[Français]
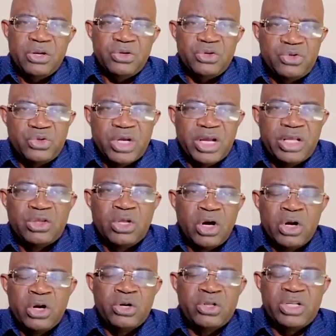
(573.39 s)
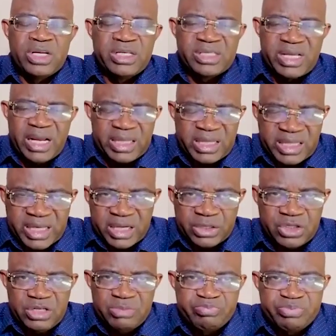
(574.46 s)
Dieu donne des
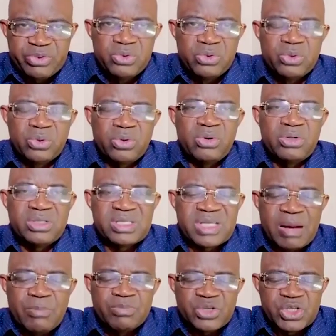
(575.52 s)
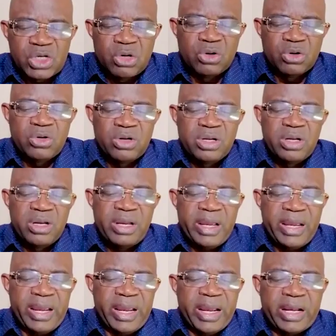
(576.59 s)
interdits pour Samson
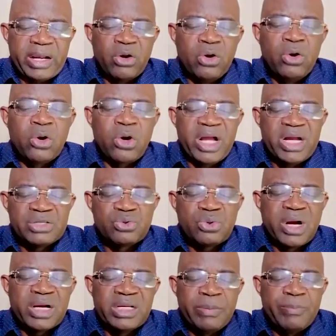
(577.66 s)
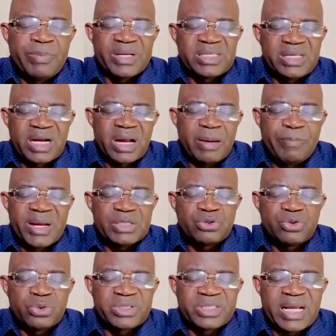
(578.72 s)
et que le rasoir ne passera pas
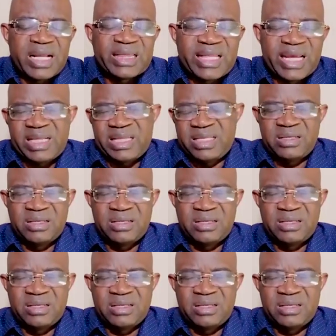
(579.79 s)
sur sa tête.